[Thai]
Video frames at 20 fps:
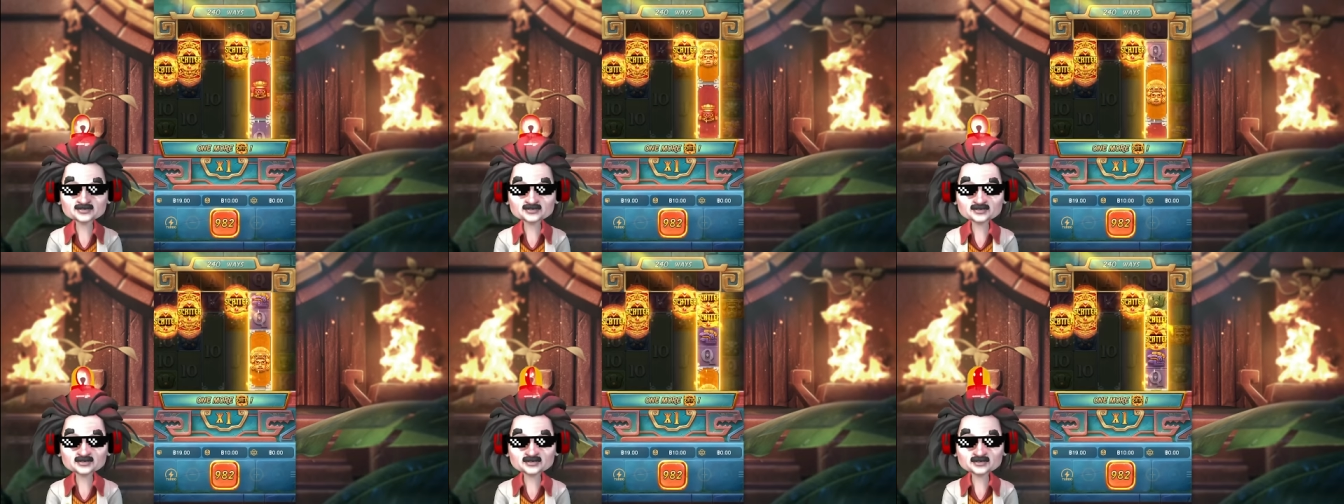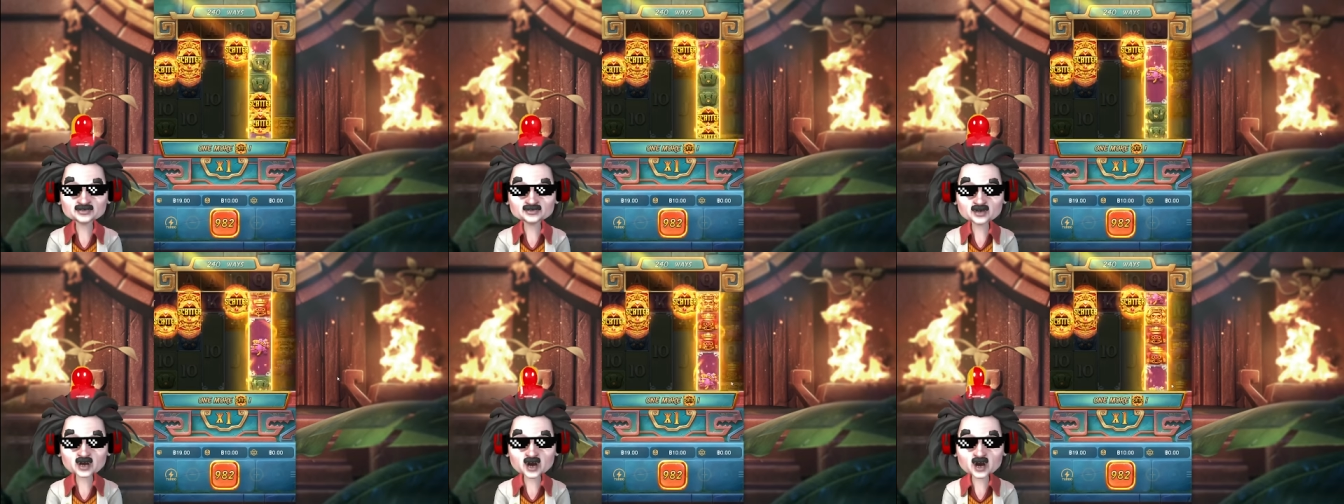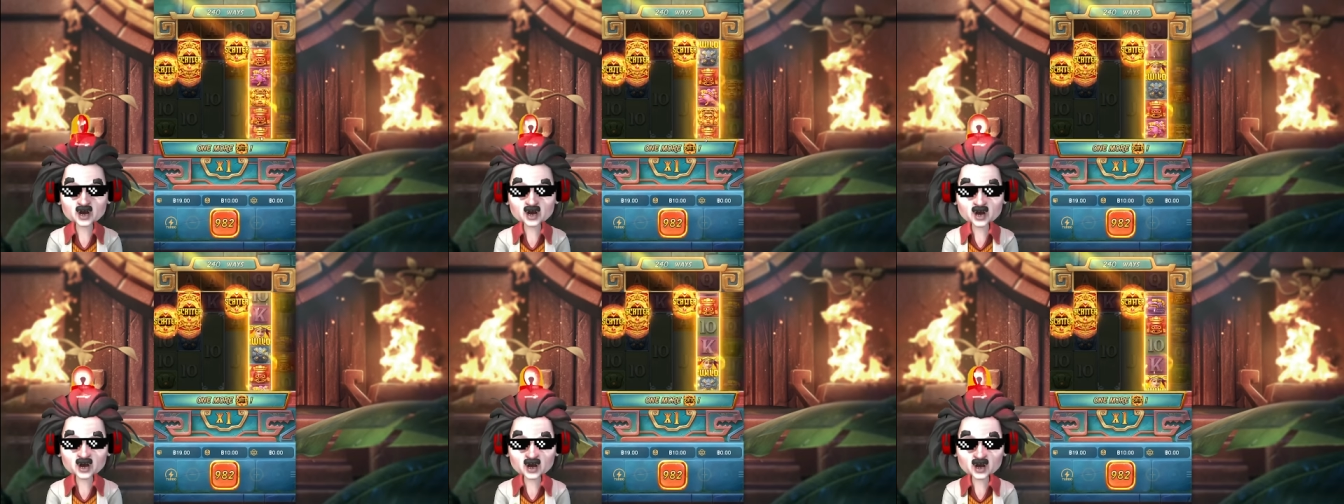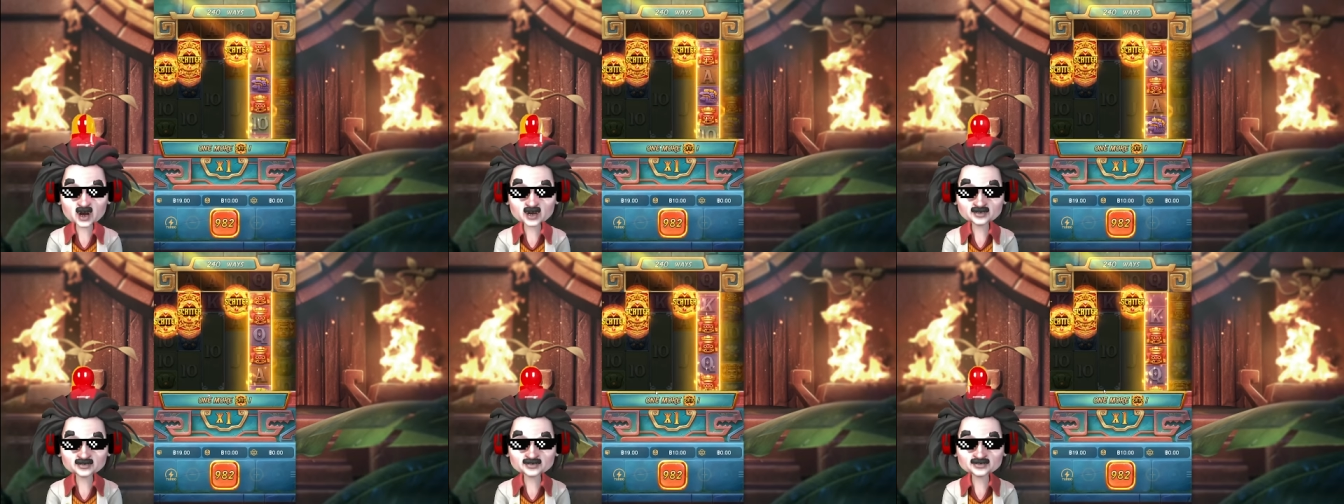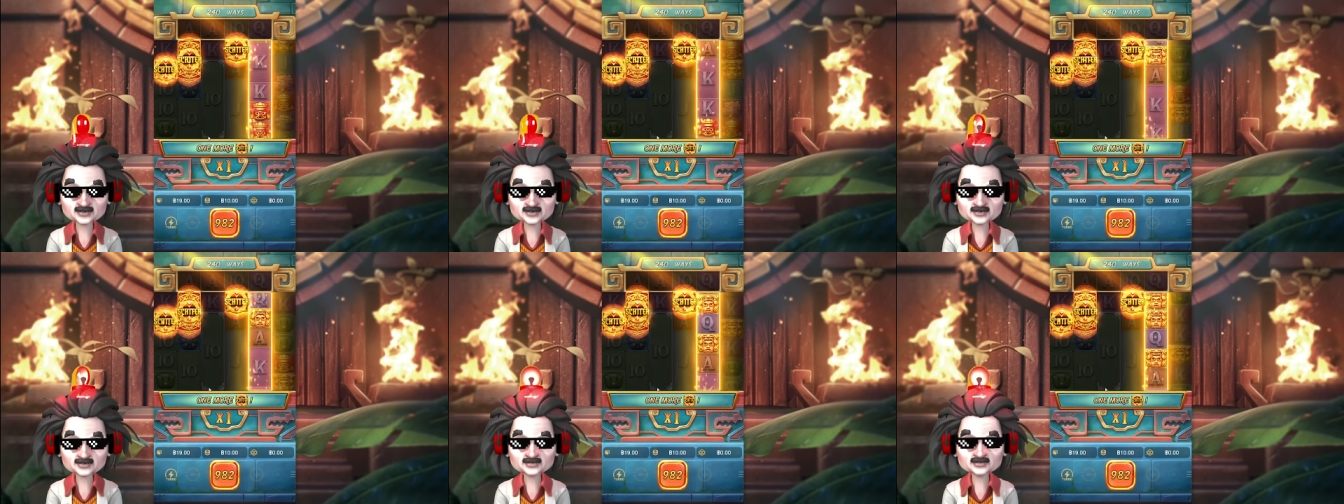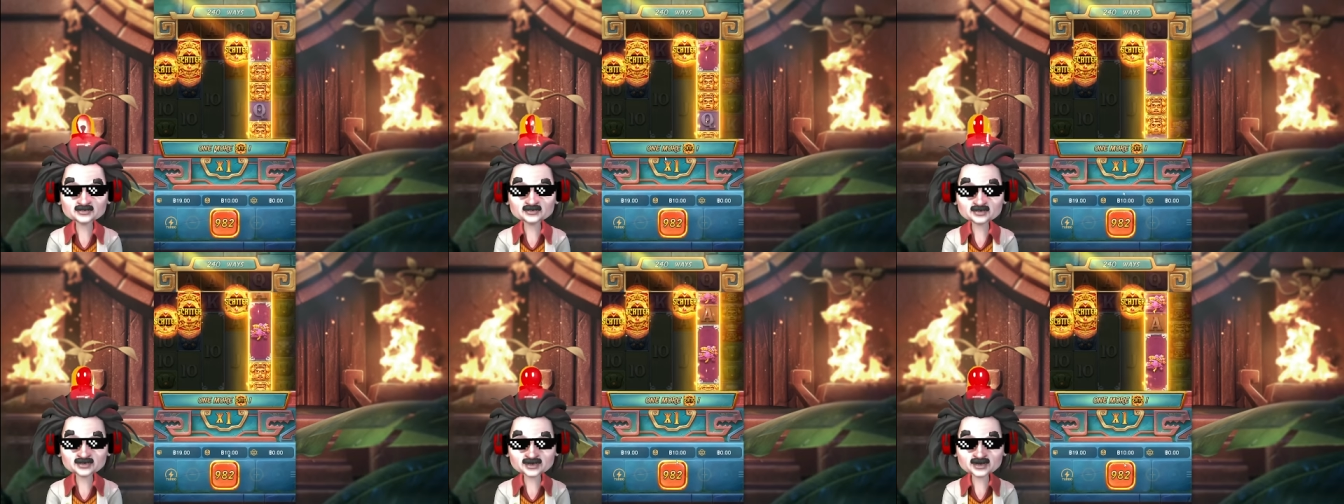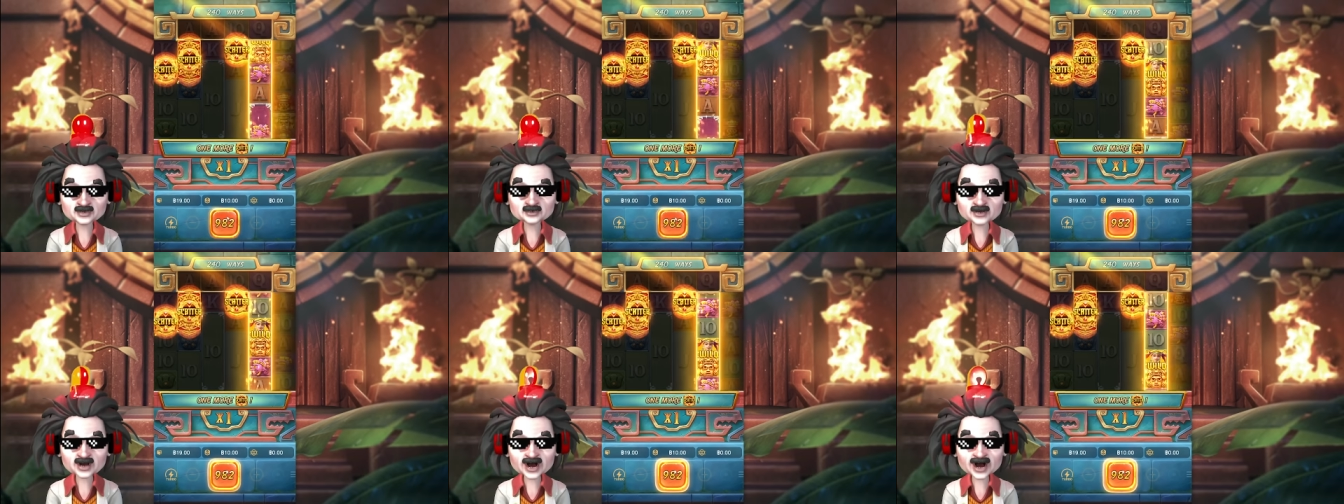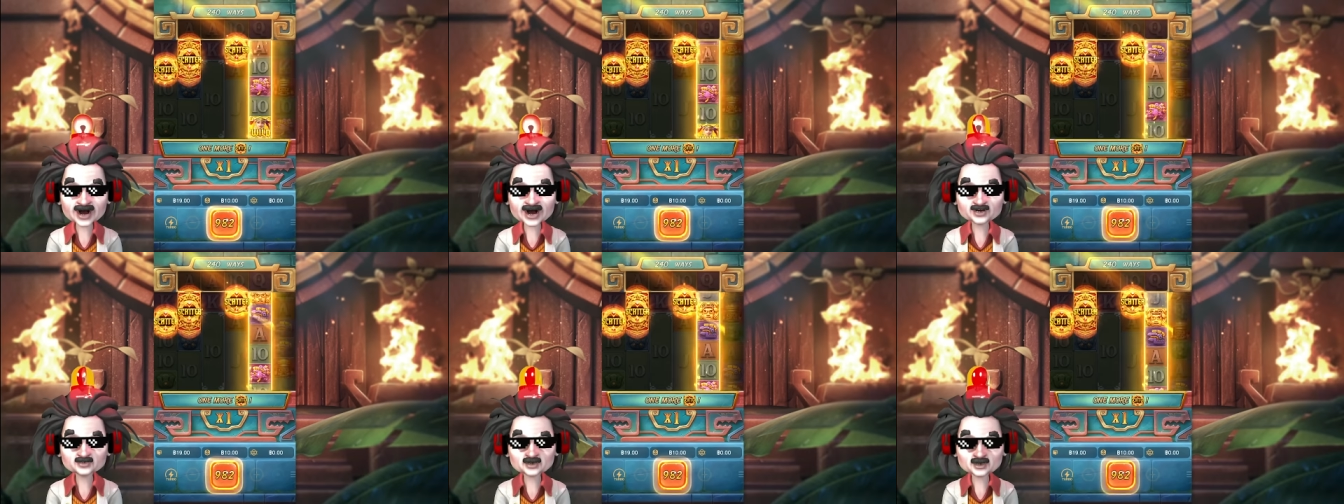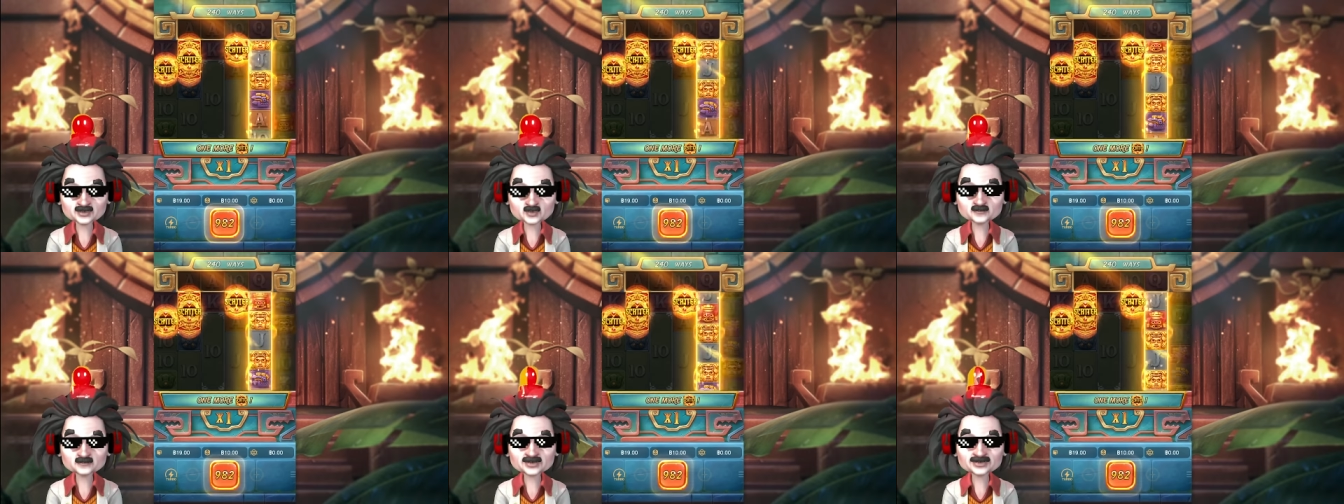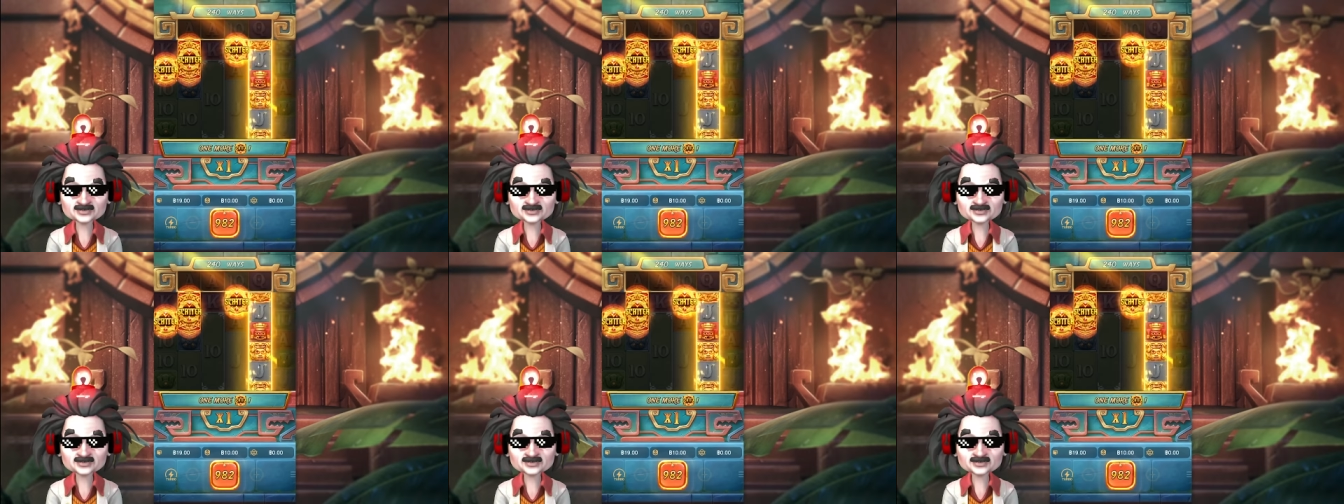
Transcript: โอ้หมุนมาเกือบ